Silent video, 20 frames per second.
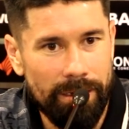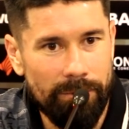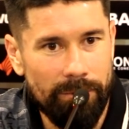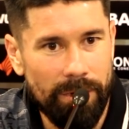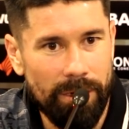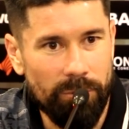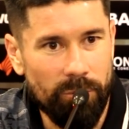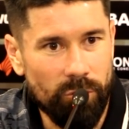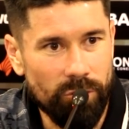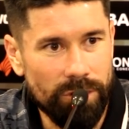
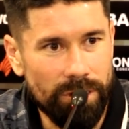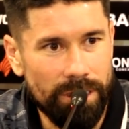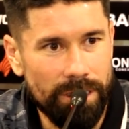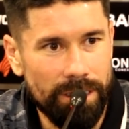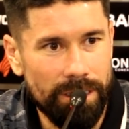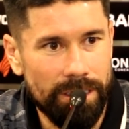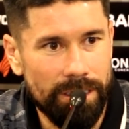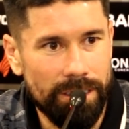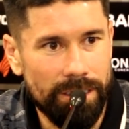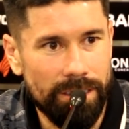para
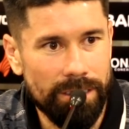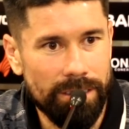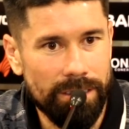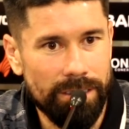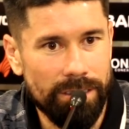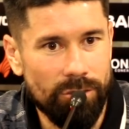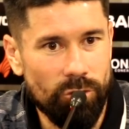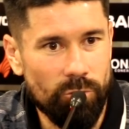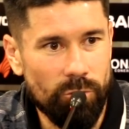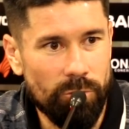
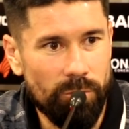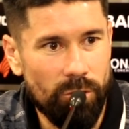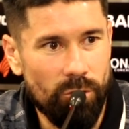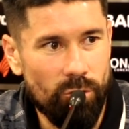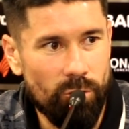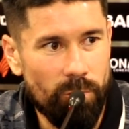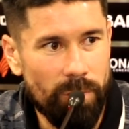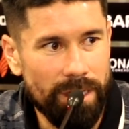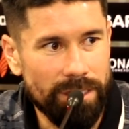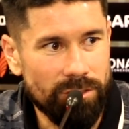poder eu me
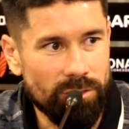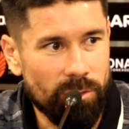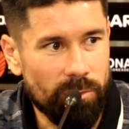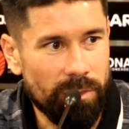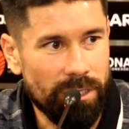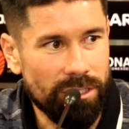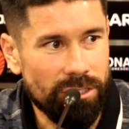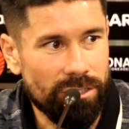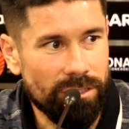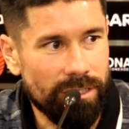preocupar
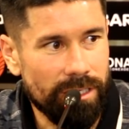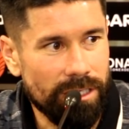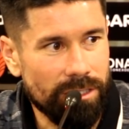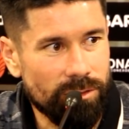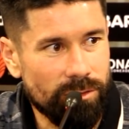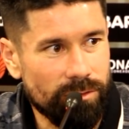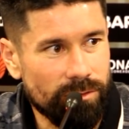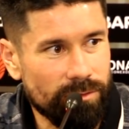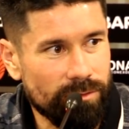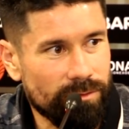somente né,
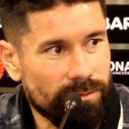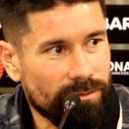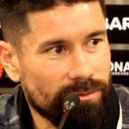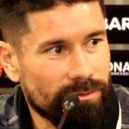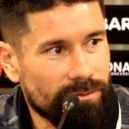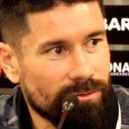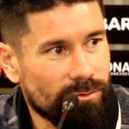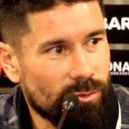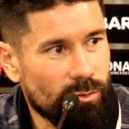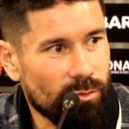com,
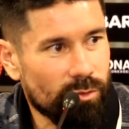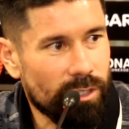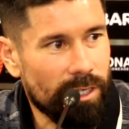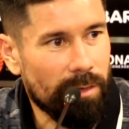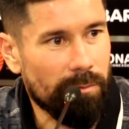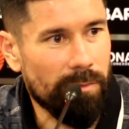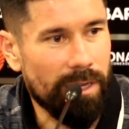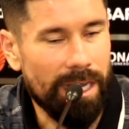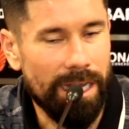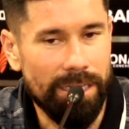com o
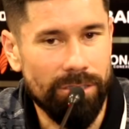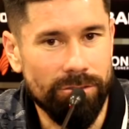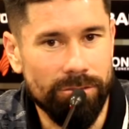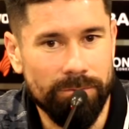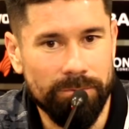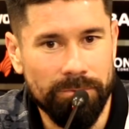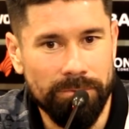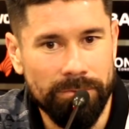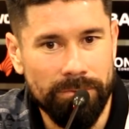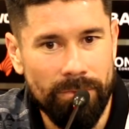trabalho.
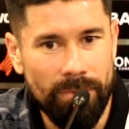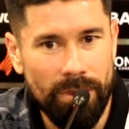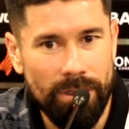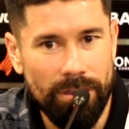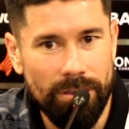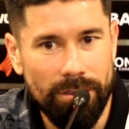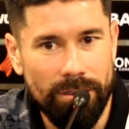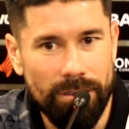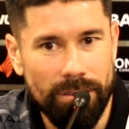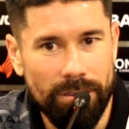
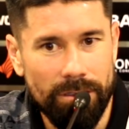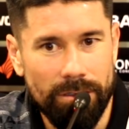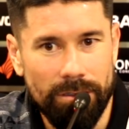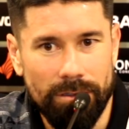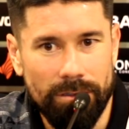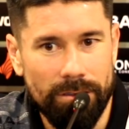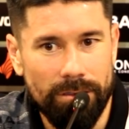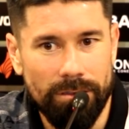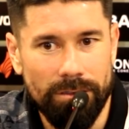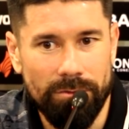
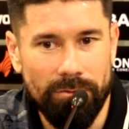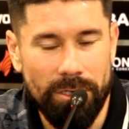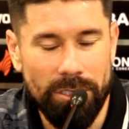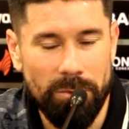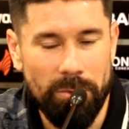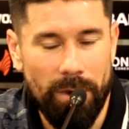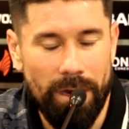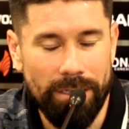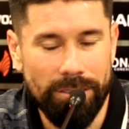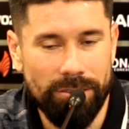E isso faz
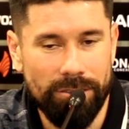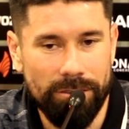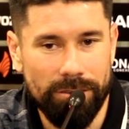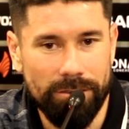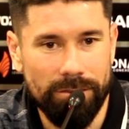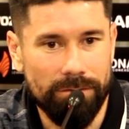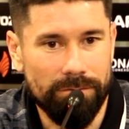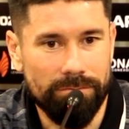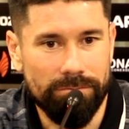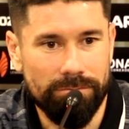parte
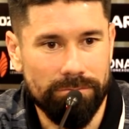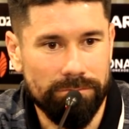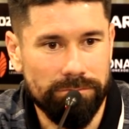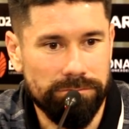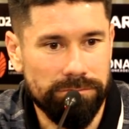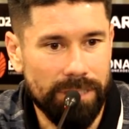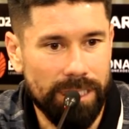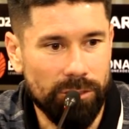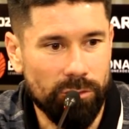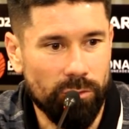é
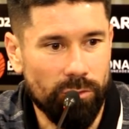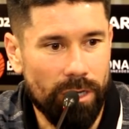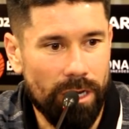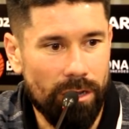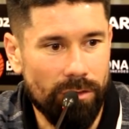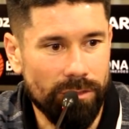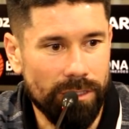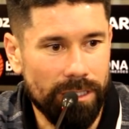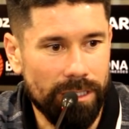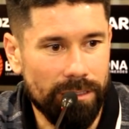
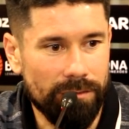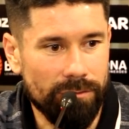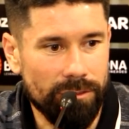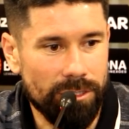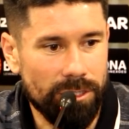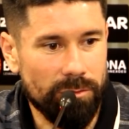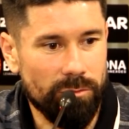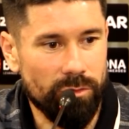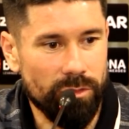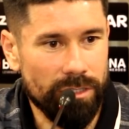natural, né?
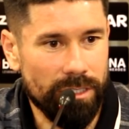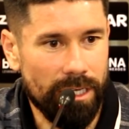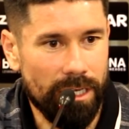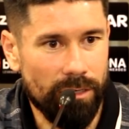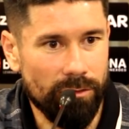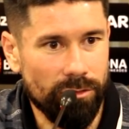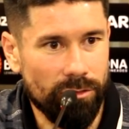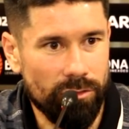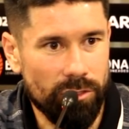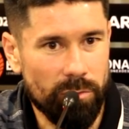Você buscar
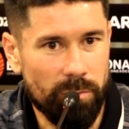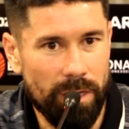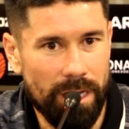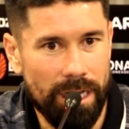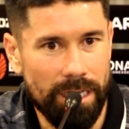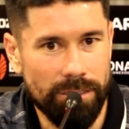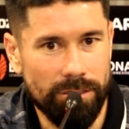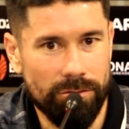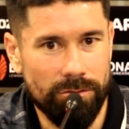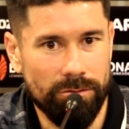o teu
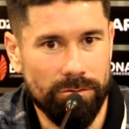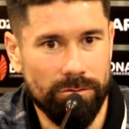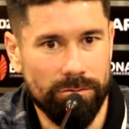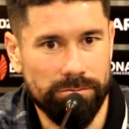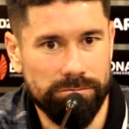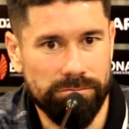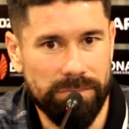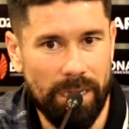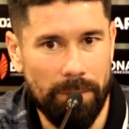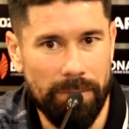espaço,
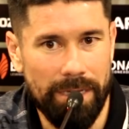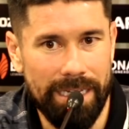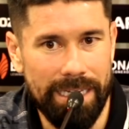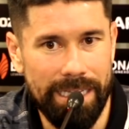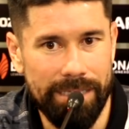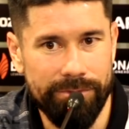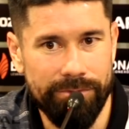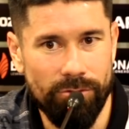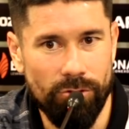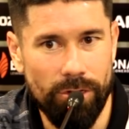
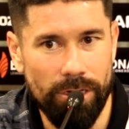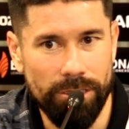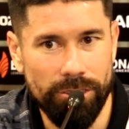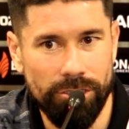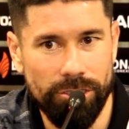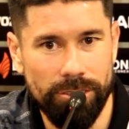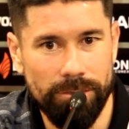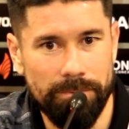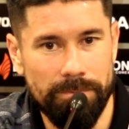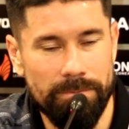trabalhar
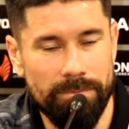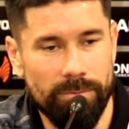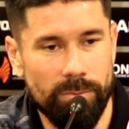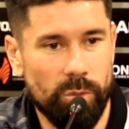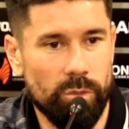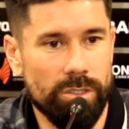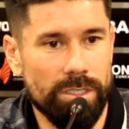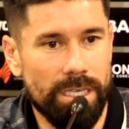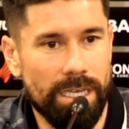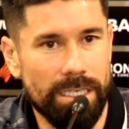forte,
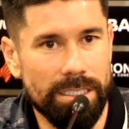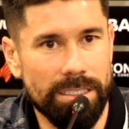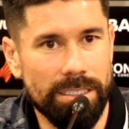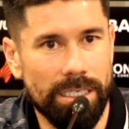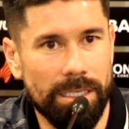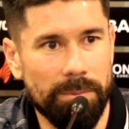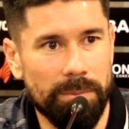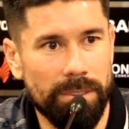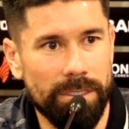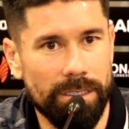buscar
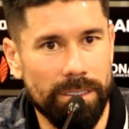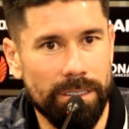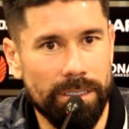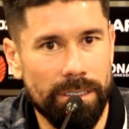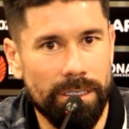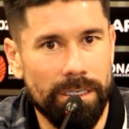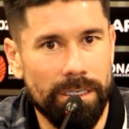sempre